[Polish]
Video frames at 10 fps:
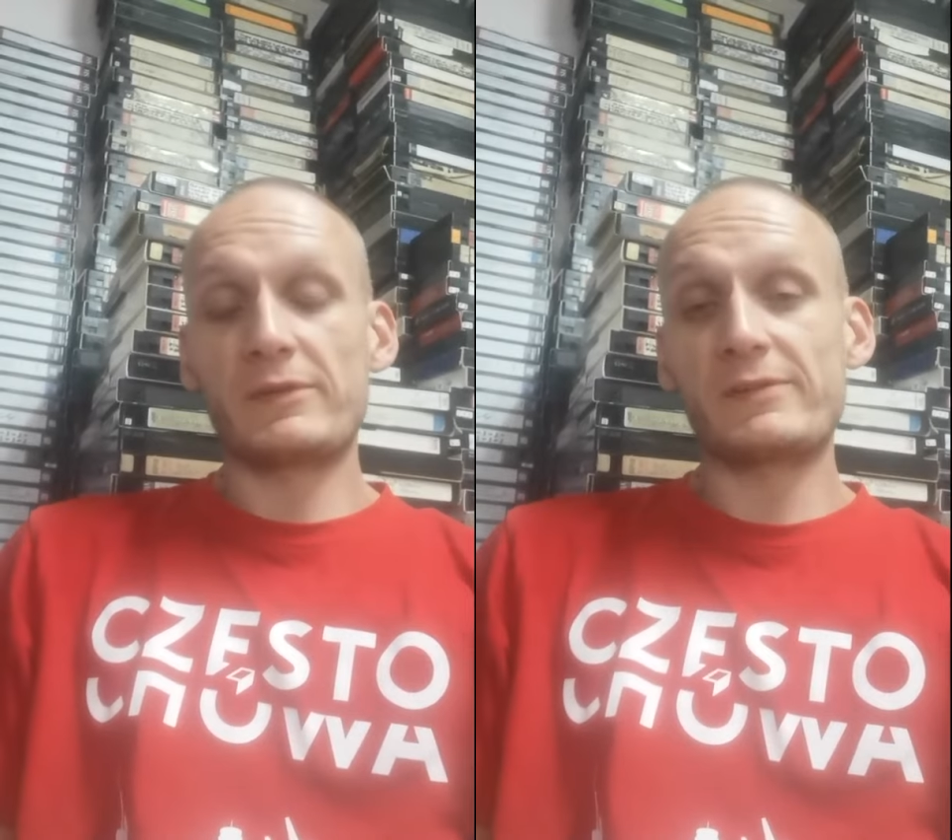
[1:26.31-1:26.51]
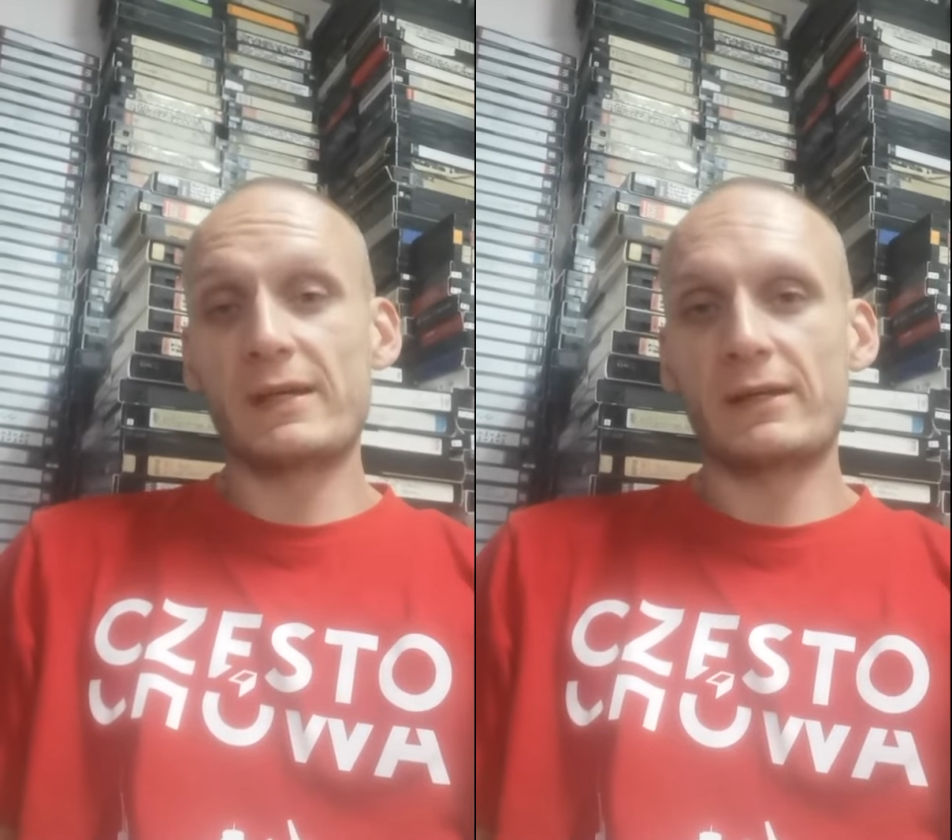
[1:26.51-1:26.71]

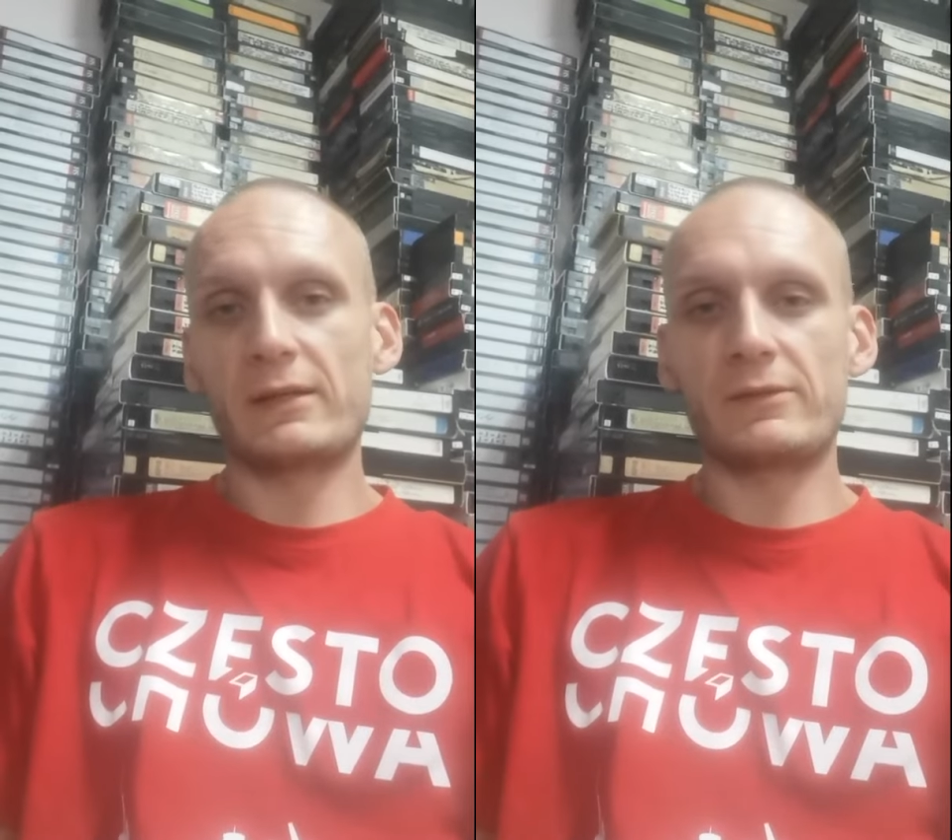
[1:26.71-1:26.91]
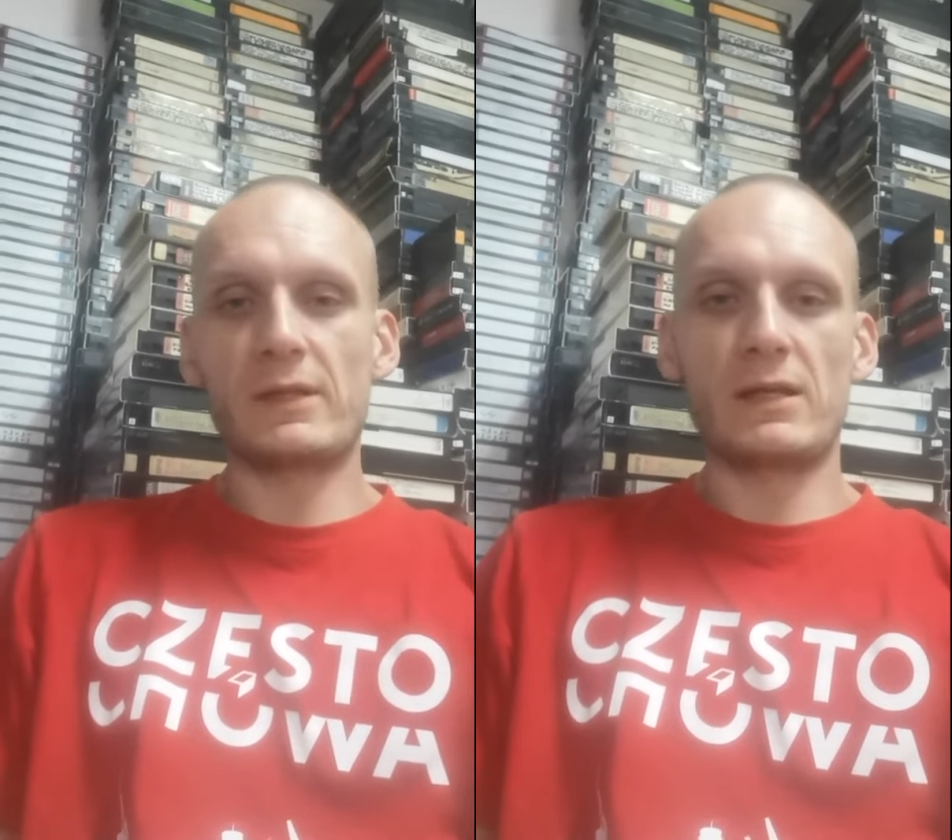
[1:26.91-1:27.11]

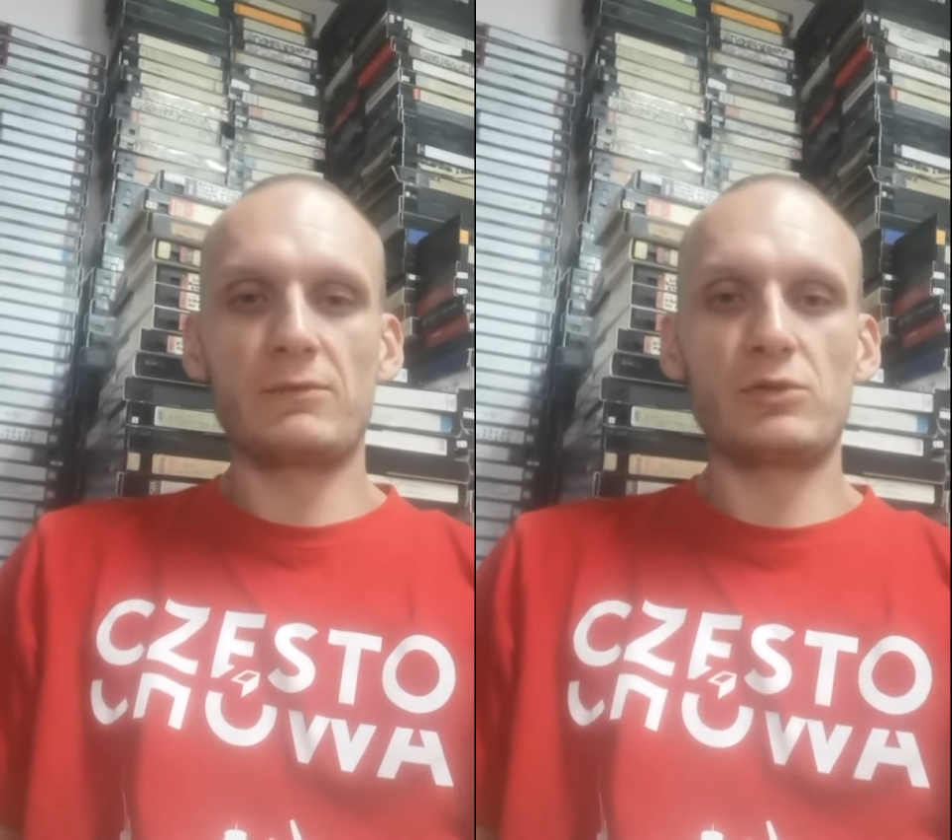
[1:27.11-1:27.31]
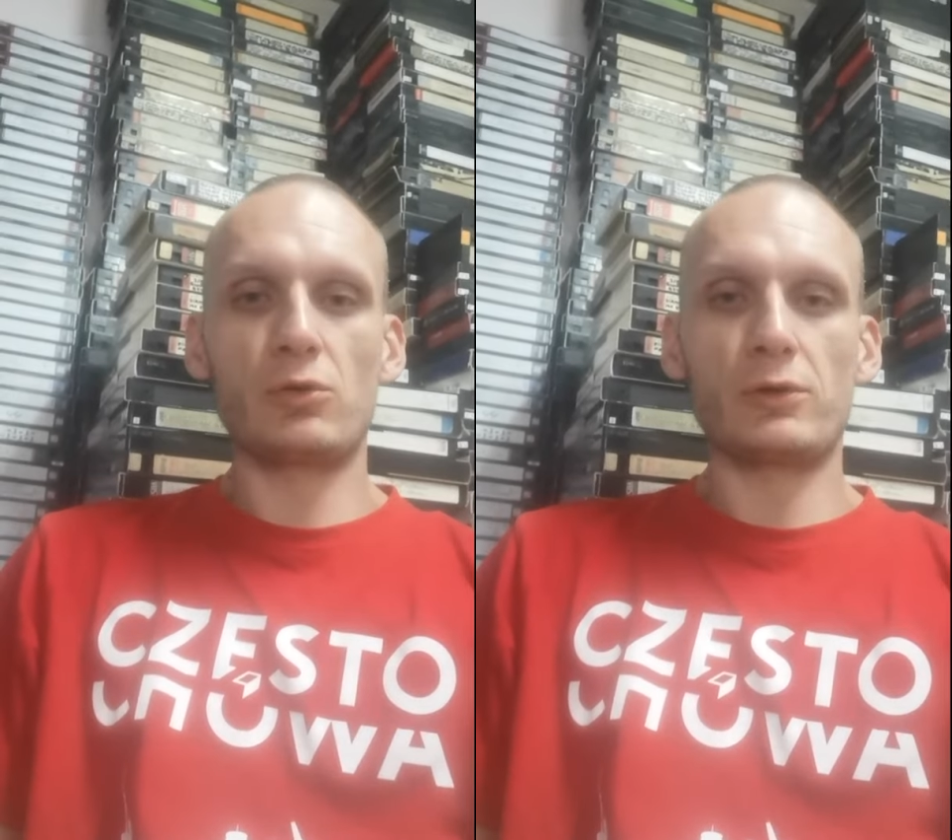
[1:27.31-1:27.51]
starych z
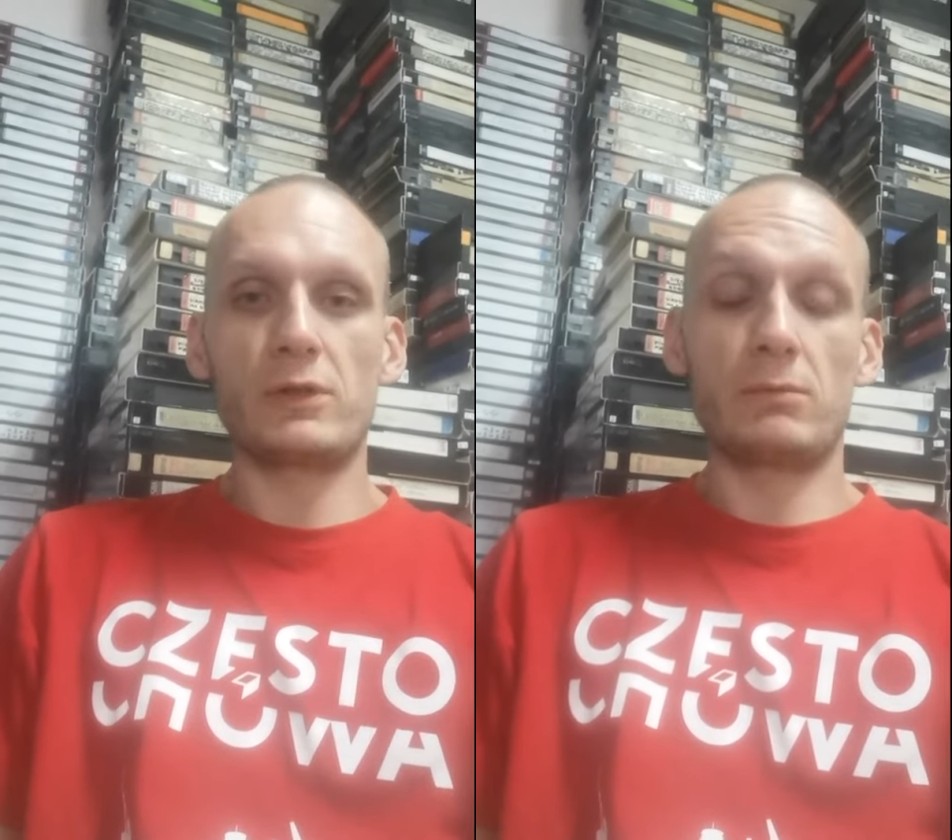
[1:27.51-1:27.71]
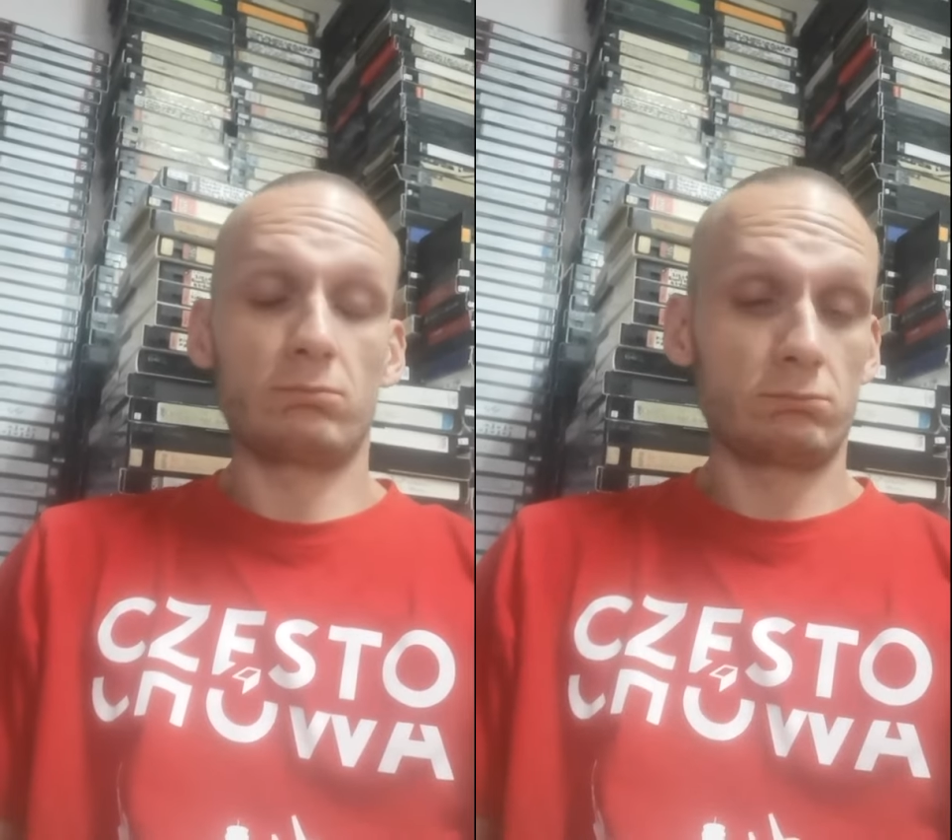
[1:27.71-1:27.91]

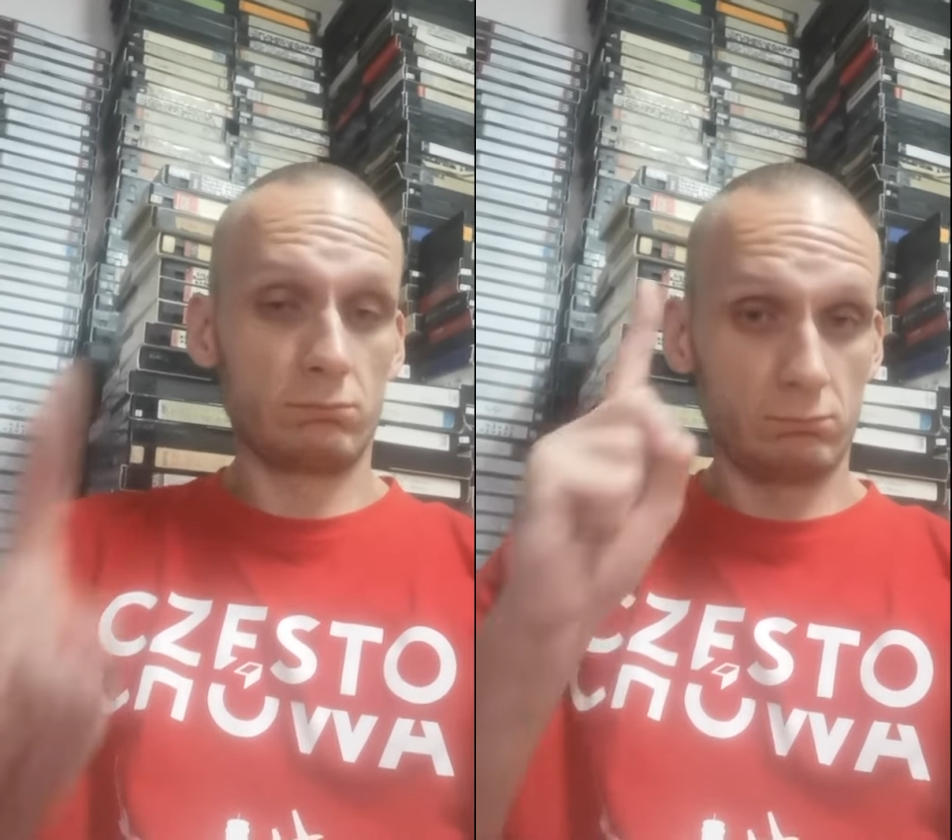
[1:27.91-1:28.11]
telewizorni.